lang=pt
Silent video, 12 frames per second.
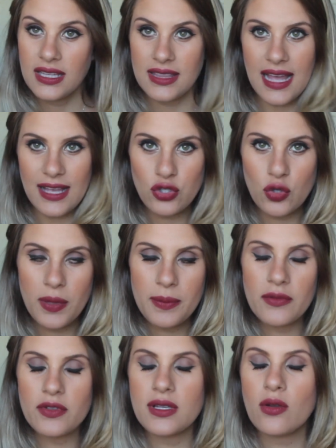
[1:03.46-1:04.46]
Dá super
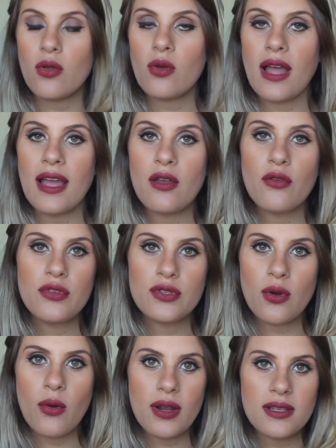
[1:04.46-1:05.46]
pra você colocar e ouvir
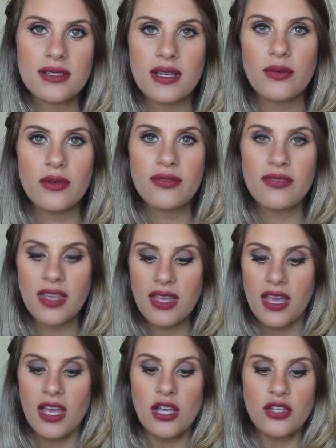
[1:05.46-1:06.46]
seu coração,
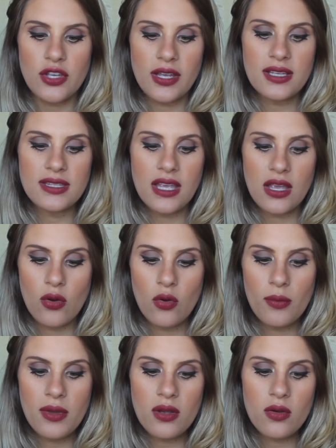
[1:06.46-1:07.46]
enfim. Só que assim,
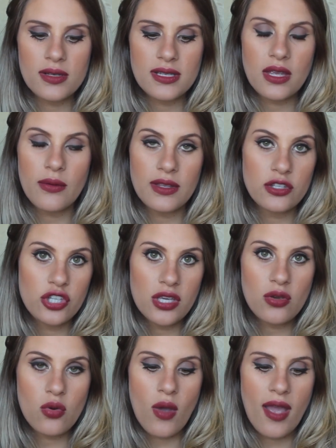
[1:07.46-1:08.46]
uma coisa que eu
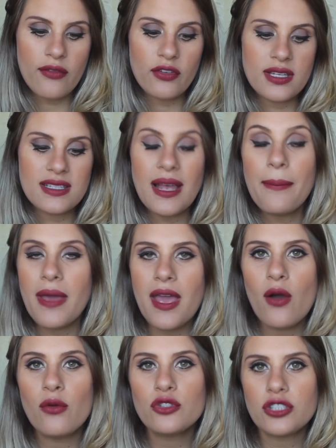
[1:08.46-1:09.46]
indico é você
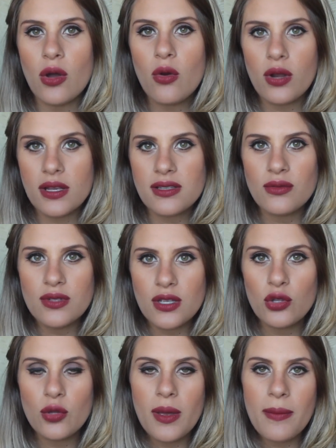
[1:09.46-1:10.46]
saber onde está o
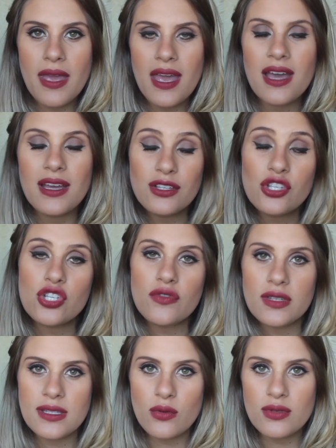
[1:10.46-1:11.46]
coraçãozinho do bebê antes de
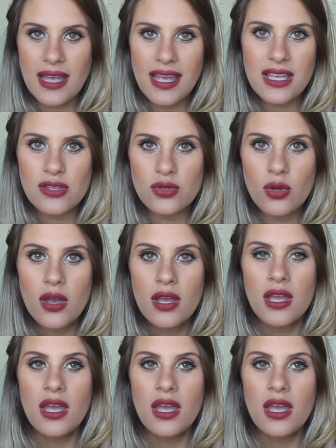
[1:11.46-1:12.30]
você usar isso.